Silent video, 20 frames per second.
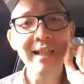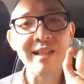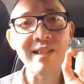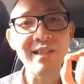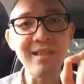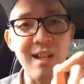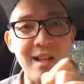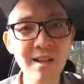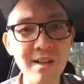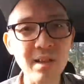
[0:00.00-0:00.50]

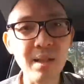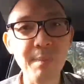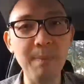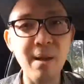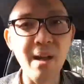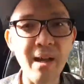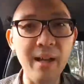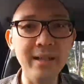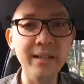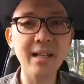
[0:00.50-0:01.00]
kesel
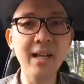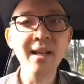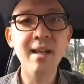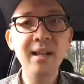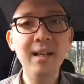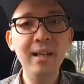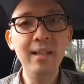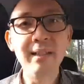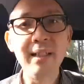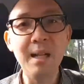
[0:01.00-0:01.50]
sama anda
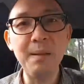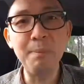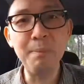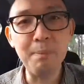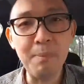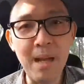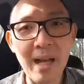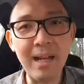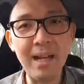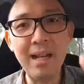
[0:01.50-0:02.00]
dan
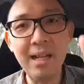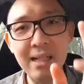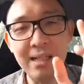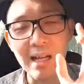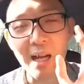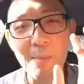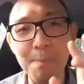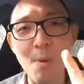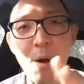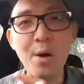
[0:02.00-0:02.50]
malah
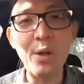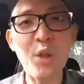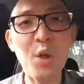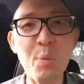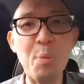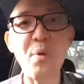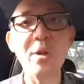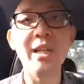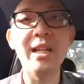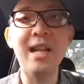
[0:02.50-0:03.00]
nggak mau
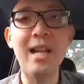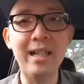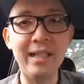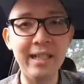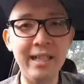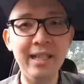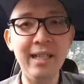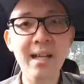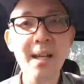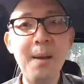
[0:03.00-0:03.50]
dihubungi
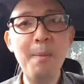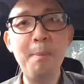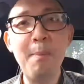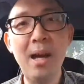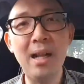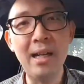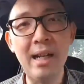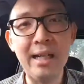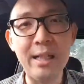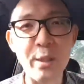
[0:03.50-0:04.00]
lagi
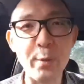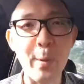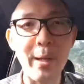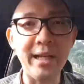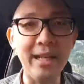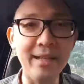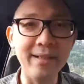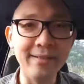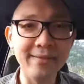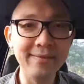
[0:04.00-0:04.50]
malah
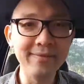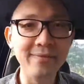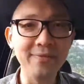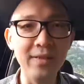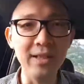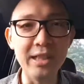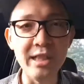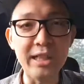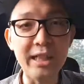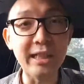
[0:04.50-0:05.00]
dicuekin
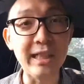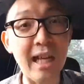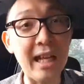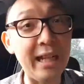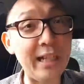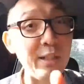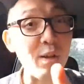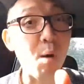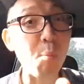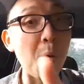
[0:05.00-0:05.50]
jadi kita
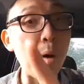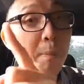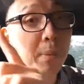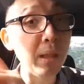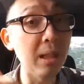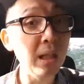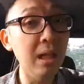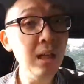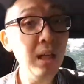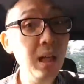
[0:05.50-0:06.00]
nanti ngomong
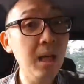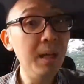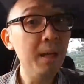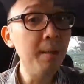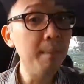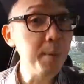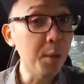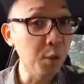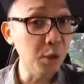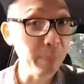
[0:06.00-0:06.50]
ke
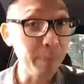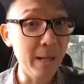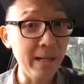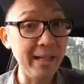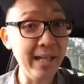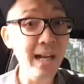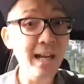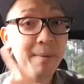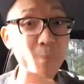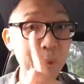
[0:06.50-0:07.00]
minggu depan
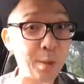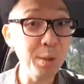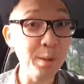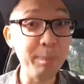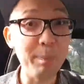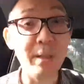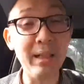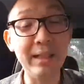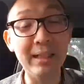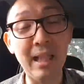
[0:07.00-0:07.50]
ya minggu
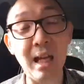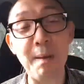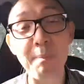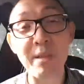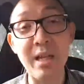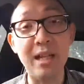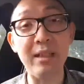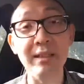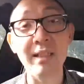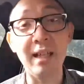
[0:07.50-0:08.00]
depan kita akan
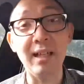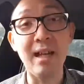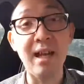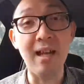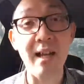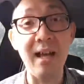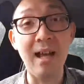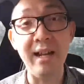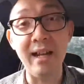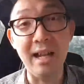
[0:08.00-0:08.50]
bicara tentang
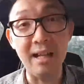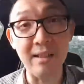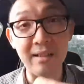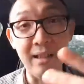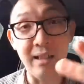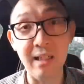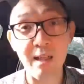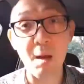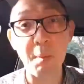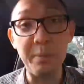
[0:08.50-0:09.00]
hal yang
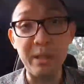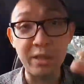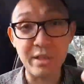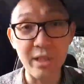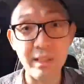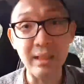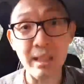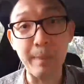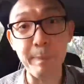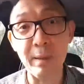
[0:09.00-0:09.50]
uh,
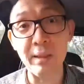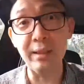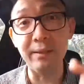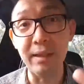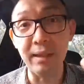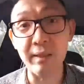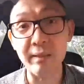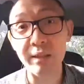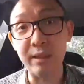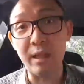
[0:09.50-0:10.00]
objection tapi
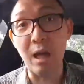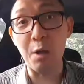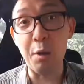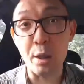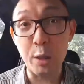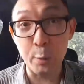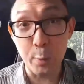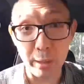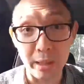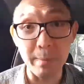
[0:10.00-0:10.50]
tentang kalau
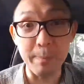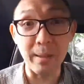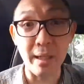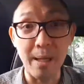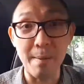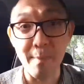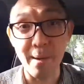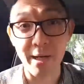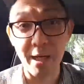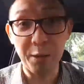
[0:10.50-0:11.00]
dicuekin
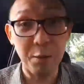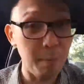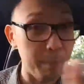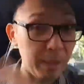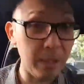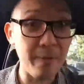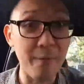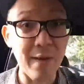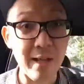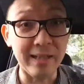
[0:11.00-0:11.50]
bagaimana itu yang
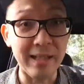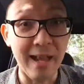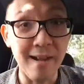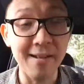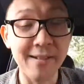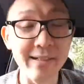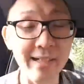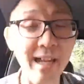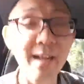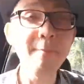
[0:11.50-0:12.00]
paling fatal
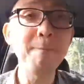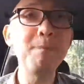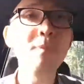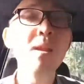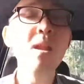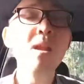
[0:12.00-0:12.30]
oke okay?